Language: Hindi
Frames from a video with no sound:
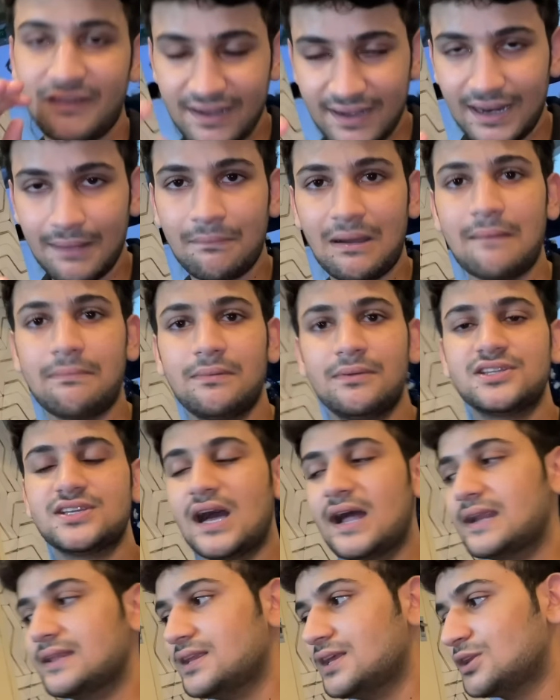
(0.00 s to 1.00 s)
वरना भाभी भी
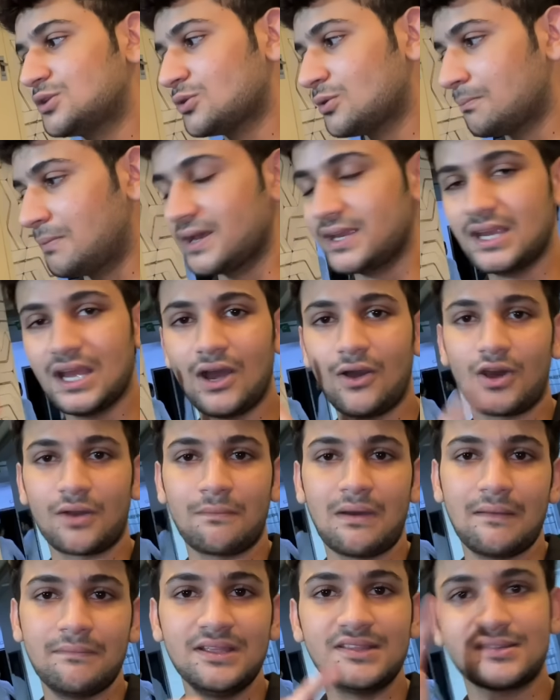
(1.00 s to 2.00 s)
जा रही थी तो भैया और
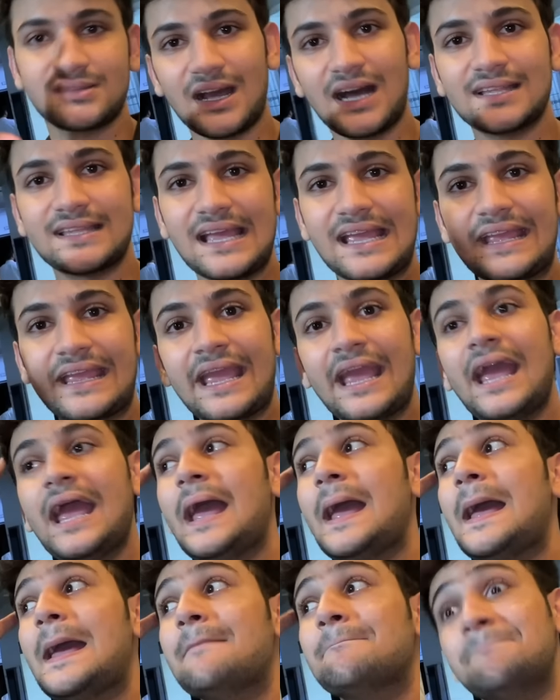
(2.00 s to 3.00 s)
भाभी साथ आएंगे
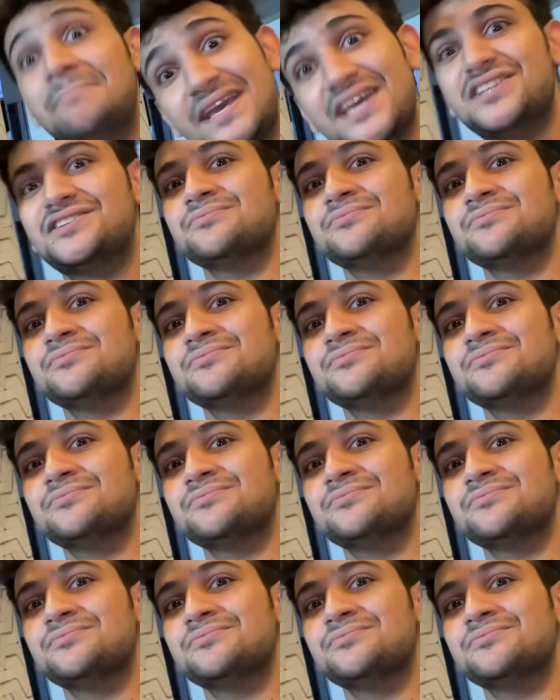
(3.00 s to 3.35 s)
बीच